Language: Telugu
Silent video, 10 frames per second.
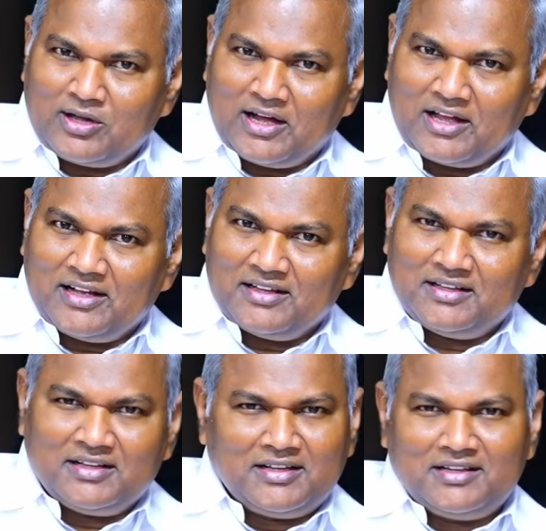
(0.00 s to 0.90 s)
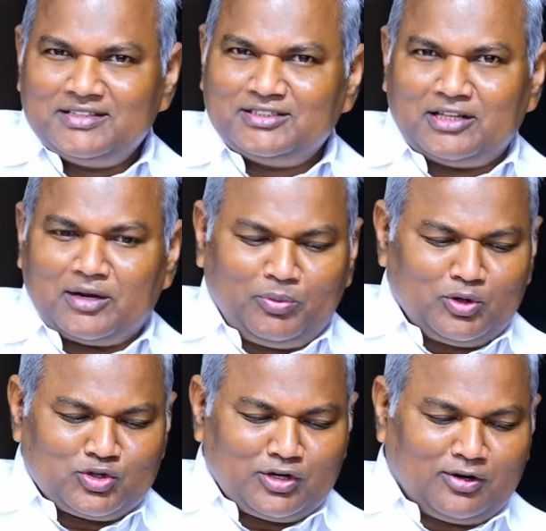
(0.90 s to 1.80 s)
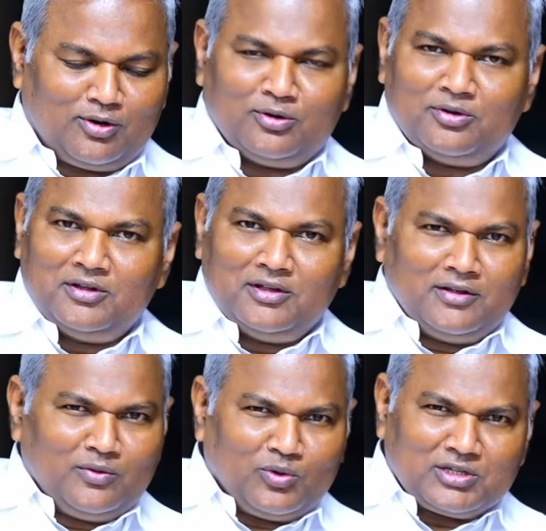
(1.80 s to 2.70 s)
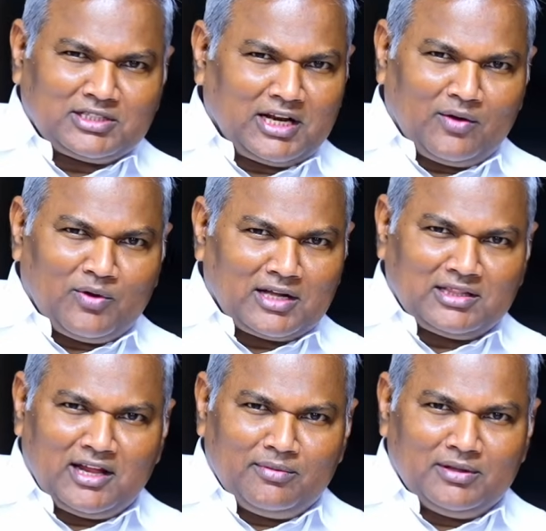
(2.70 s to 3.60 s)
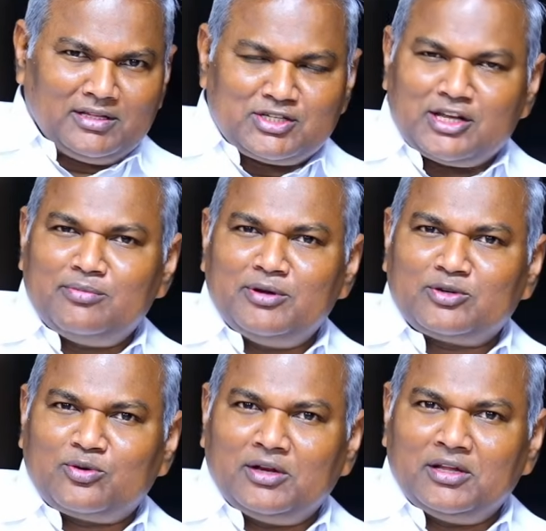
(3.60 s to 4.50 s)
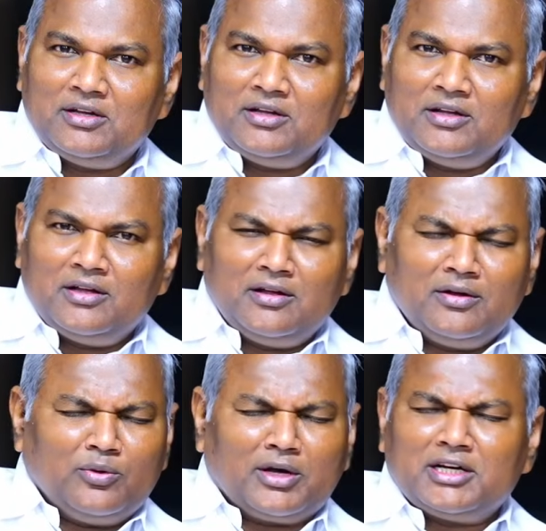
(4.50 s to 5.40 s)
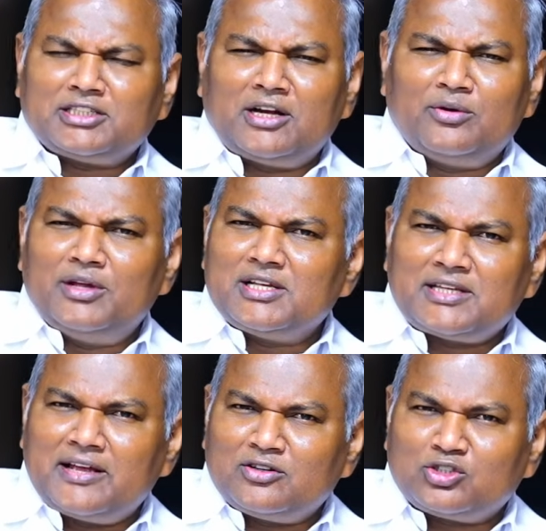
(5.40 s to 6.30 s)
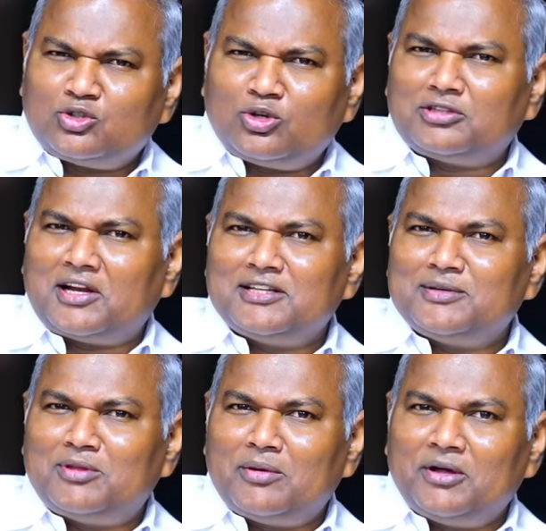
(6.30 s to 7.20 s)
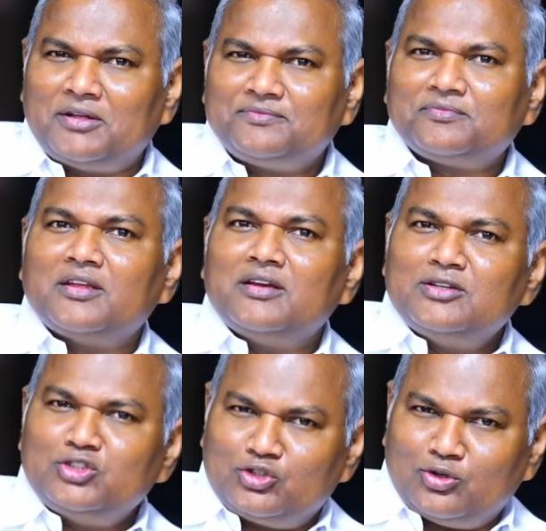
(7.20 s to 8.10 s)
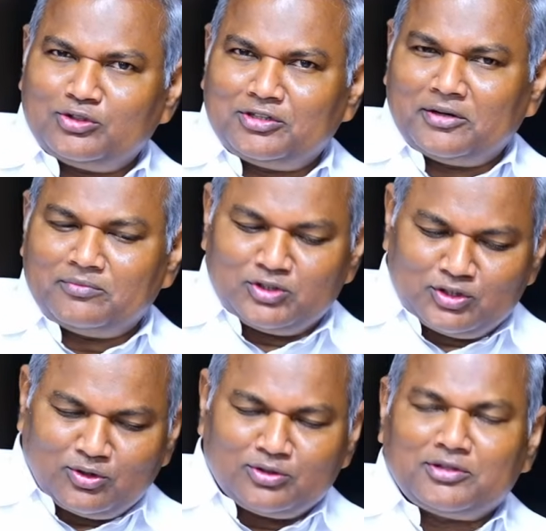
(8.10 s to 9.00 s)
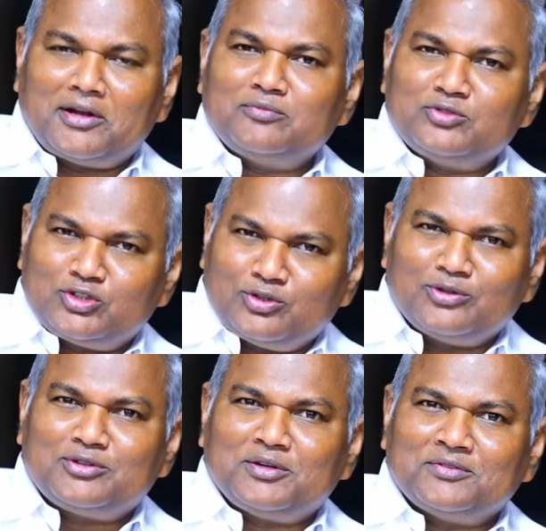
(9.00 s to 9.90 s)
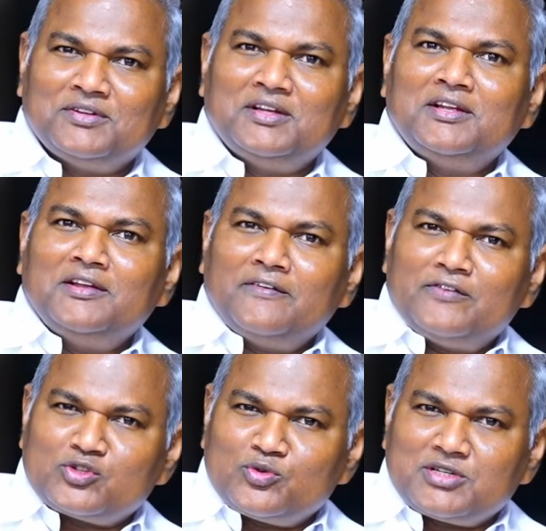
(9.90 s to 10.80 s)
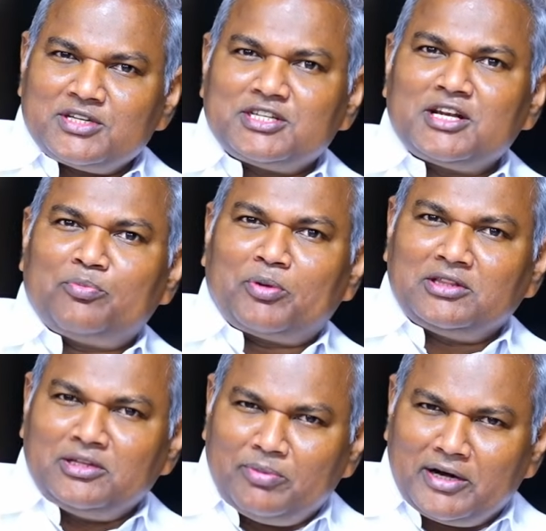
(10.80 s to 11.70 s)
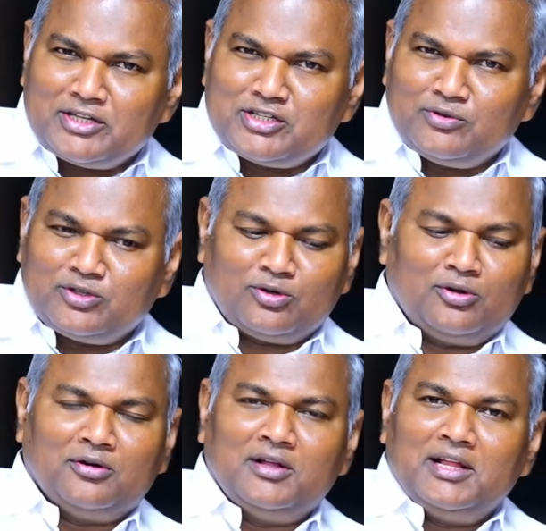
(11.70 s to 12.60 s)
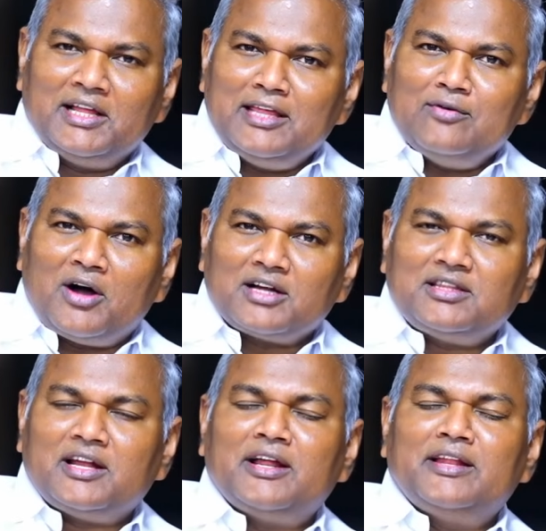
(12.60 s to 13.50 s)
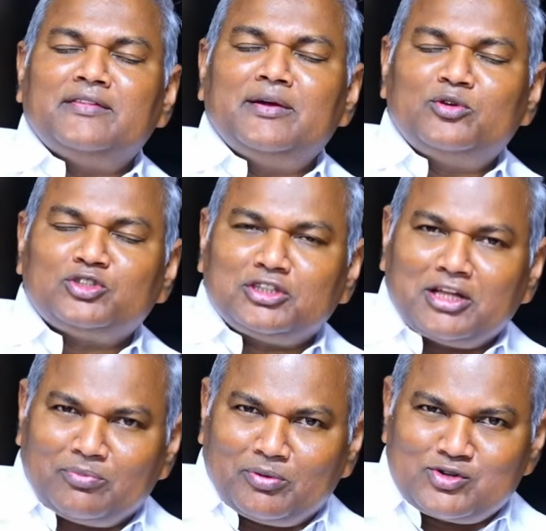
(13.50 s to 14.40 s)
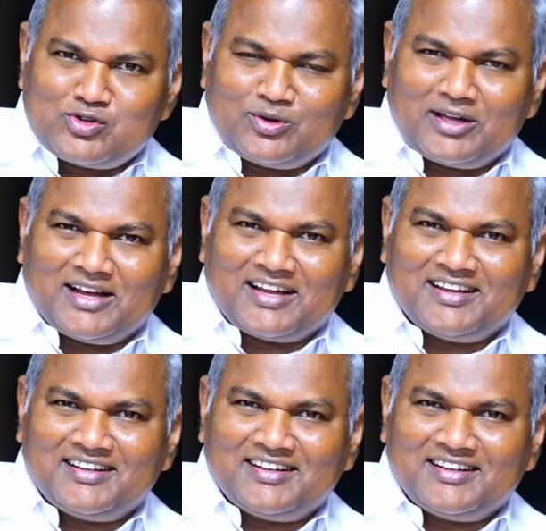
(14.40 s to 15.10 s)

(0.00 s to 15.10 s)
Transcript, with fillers: గాక స్థిరపరచున్నట్లు ఒకసారి ఆ వాగ్దానం మీద చేయి పెట్టుకొని ఒక క్షణం ఏసైకి స్తోత్రాలు చెప్దామా స్తోత్రం స్తోత్రం స్తోత్రం విశ్వసించిన ప్రతి బిడ్డ జీవితంలో ఈ వాగ్దానాన్ని దేవుడు గాక